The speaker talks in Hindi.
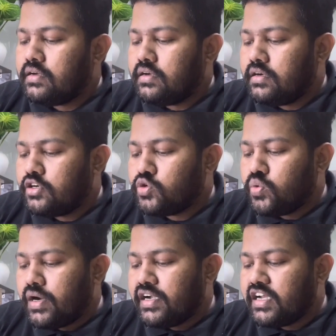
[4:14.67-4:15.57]

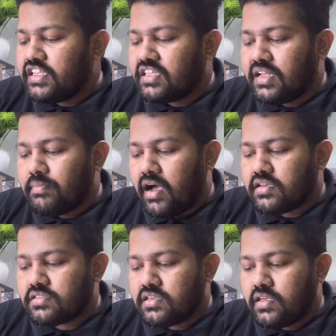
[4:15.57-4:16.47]
ट्वेंटी थ्री
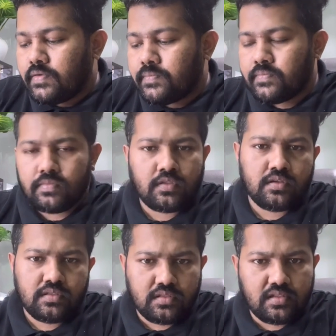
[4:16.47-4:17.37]
मार्क्स की
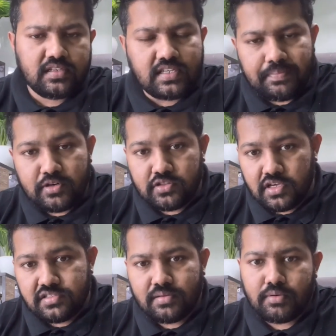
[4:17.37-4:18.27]
तीन चैप्टर
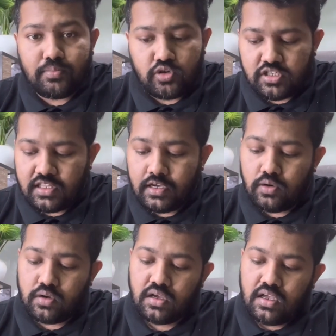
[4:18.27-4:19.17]
तेईस नंबर बहुत ज़्यादा है
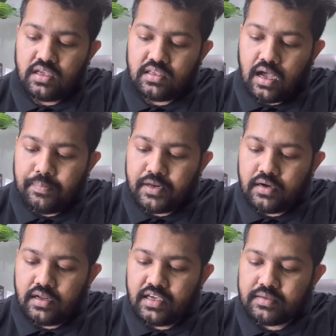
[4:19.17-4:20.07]
और यहाँ पर
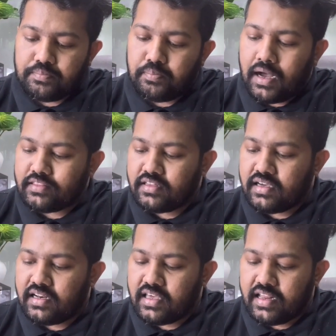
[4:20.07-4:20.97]
एक बात
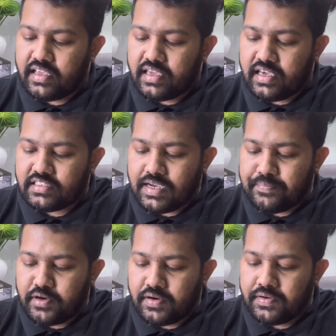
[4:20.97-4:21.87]
निकल के आ रही है कि एक
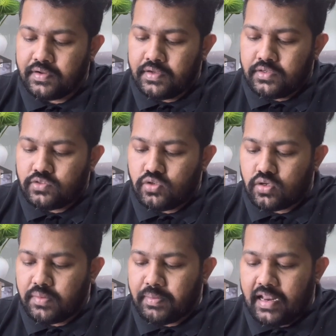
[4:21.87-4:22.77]
चैप्टर जो
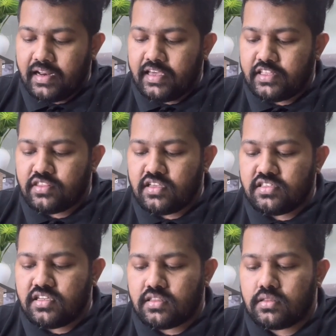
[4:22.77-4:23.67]
कि पहले इतनी
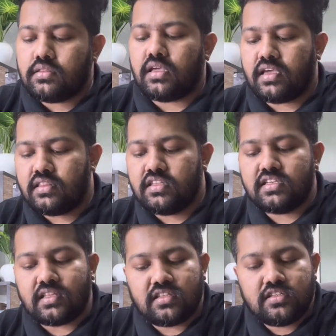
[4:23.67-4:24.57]
इज्जत नहीं दी
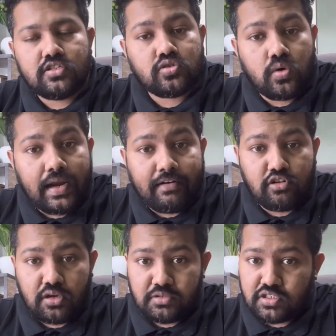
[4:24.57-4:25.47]
जाती जिसको
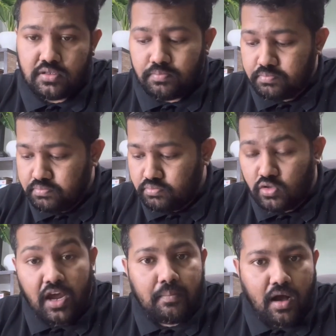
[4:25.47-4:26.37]
इलेक्ट्रोकेमिस्ट्री
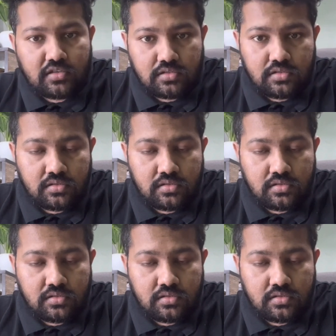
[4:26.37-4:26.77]
नाइन मार्क्स